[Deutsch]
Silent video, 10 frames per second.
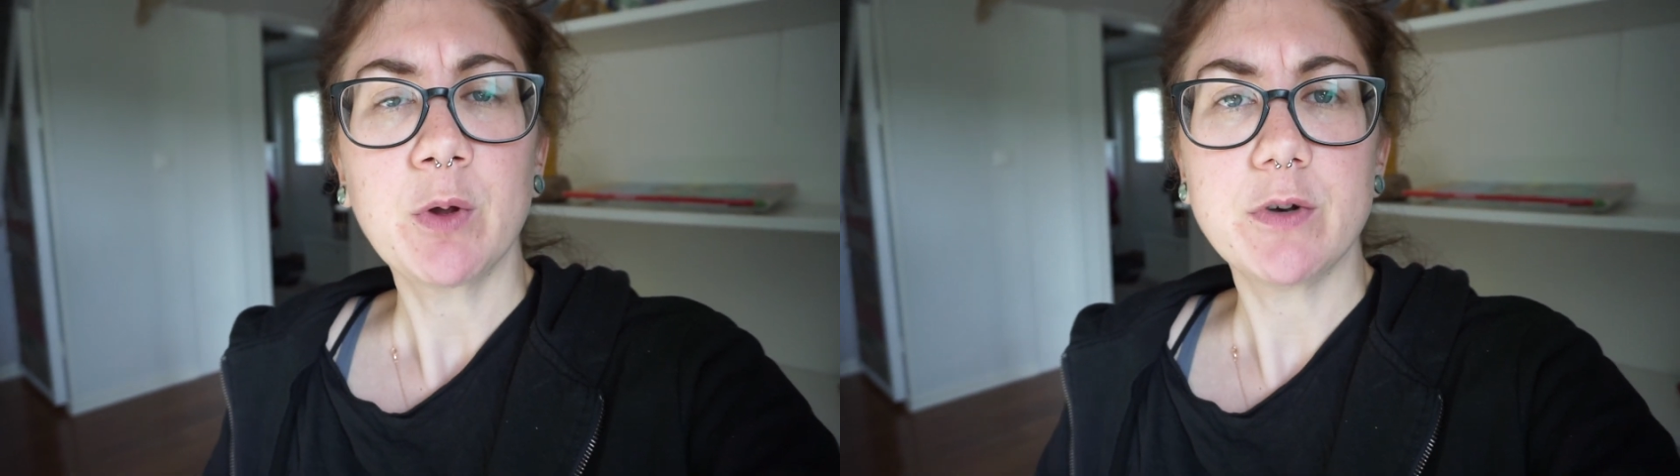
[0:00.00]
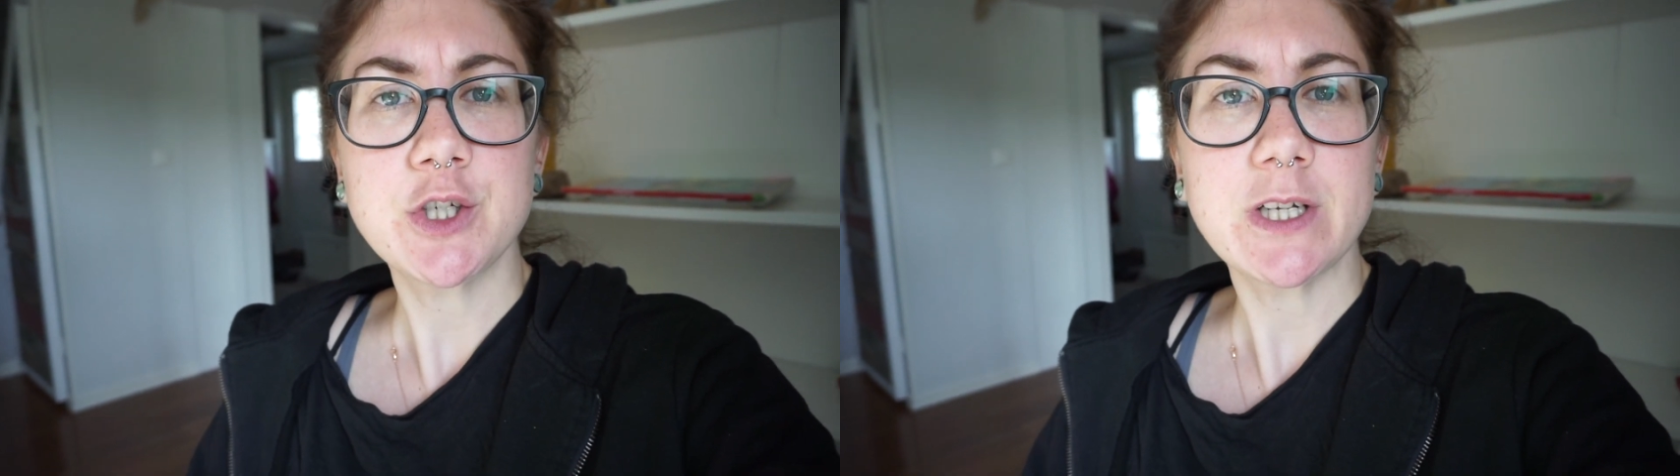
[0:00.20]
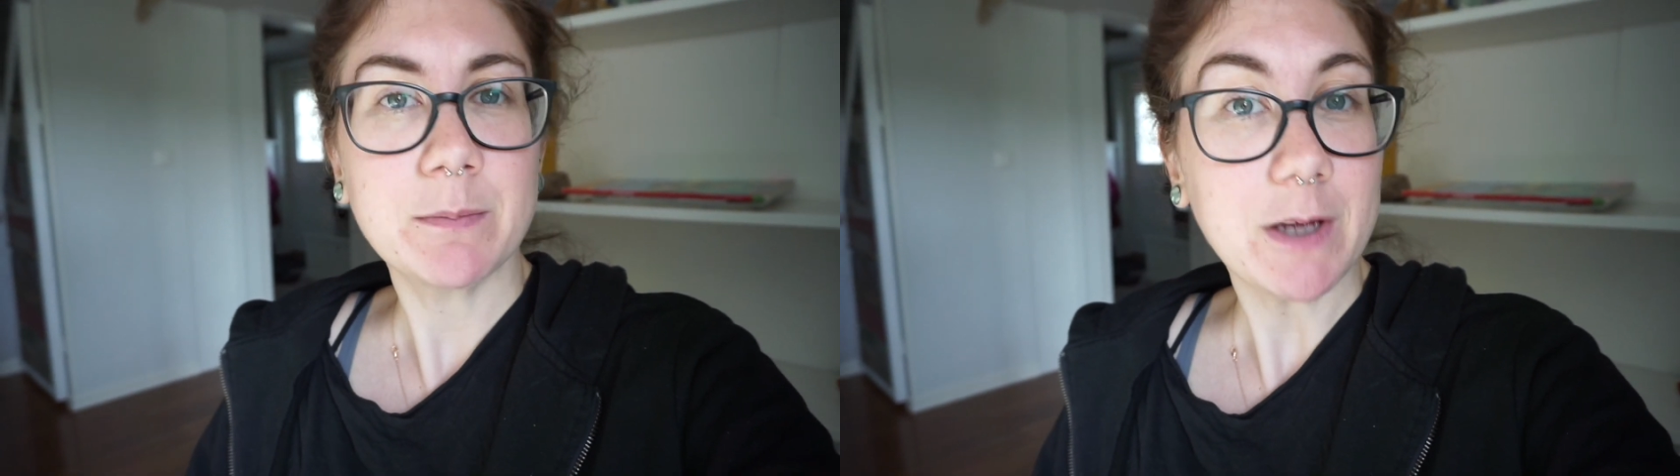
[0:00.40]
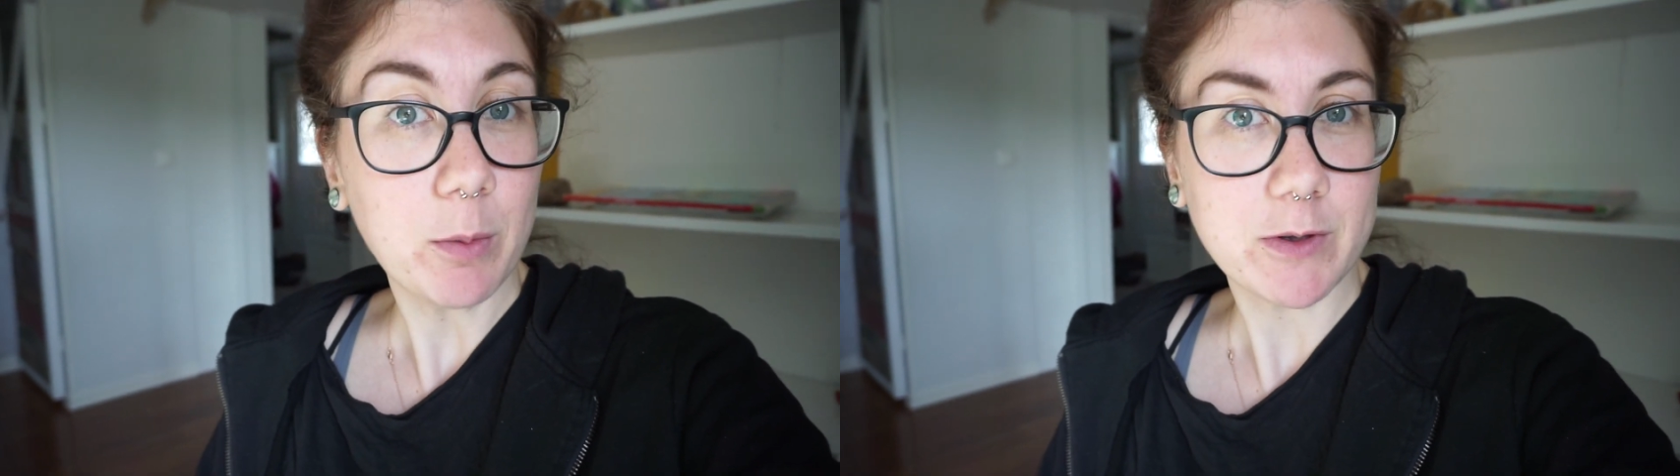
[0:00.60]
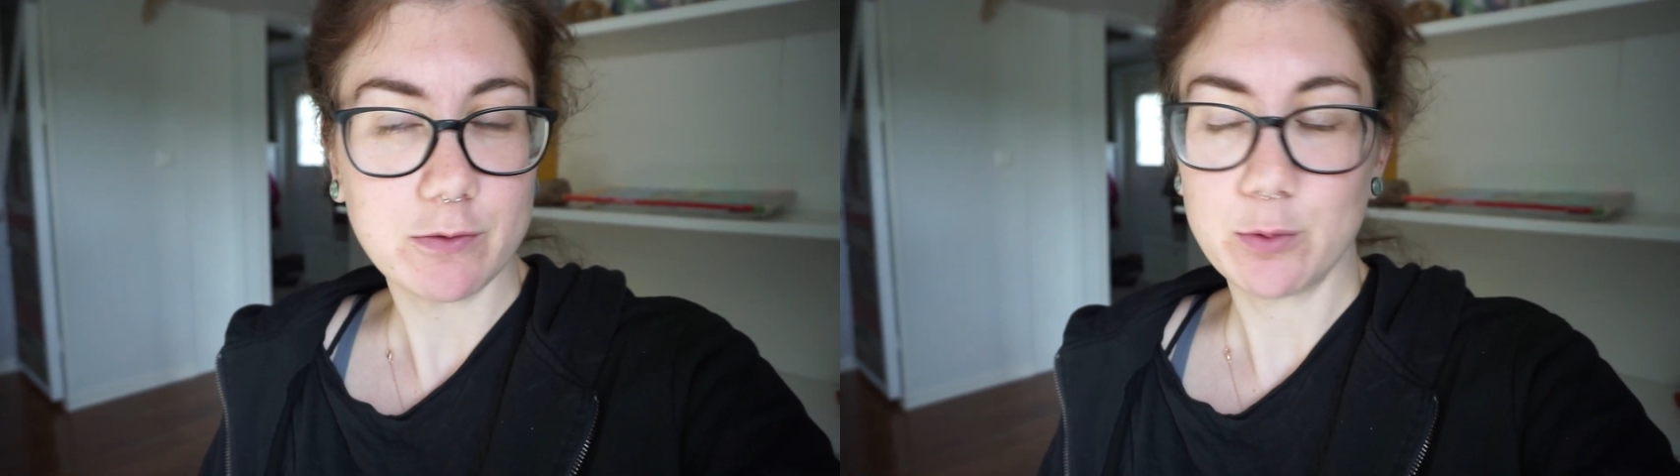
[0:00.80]
Und die steht nämlich
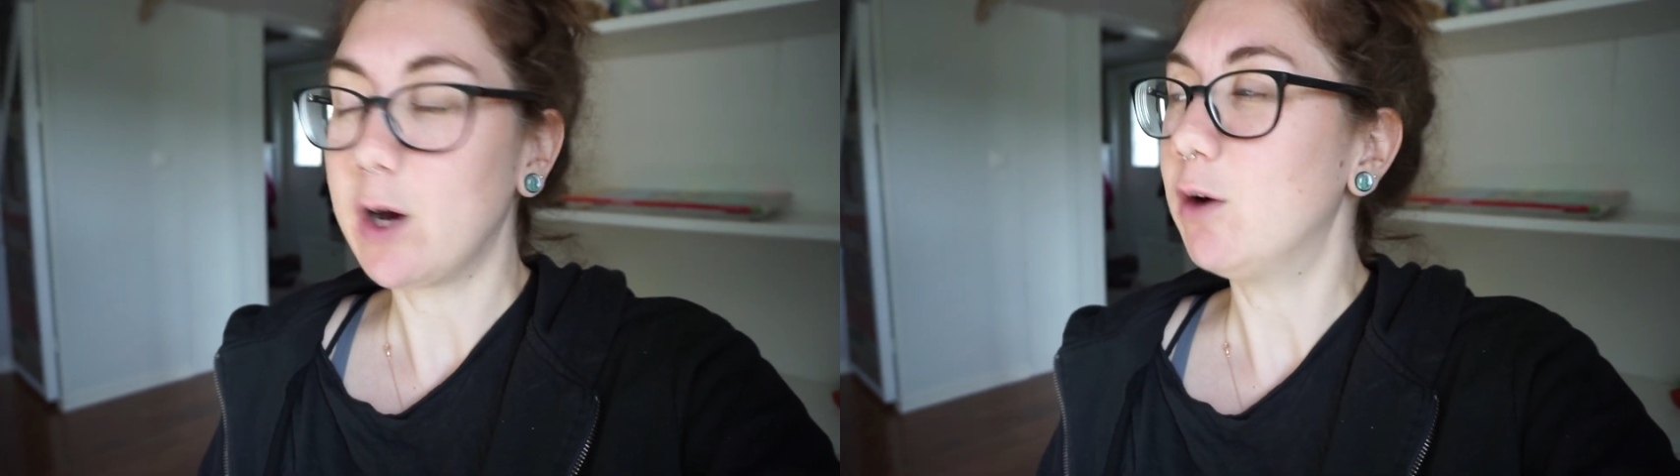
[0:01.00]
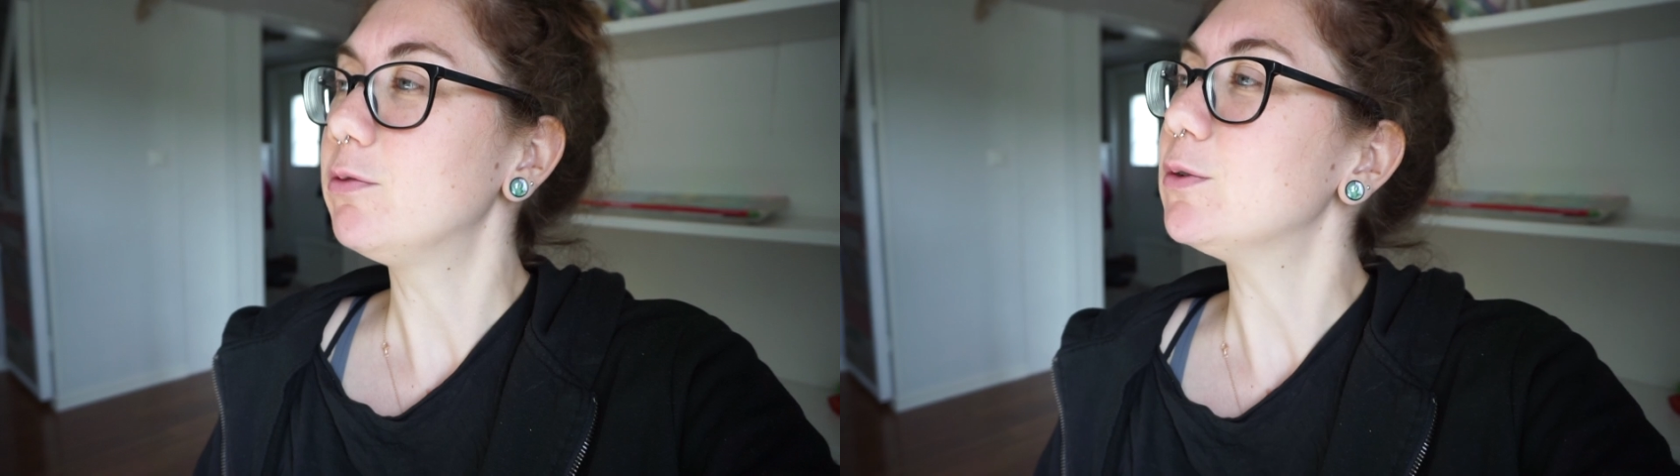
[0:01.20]
auch mal so früh auf.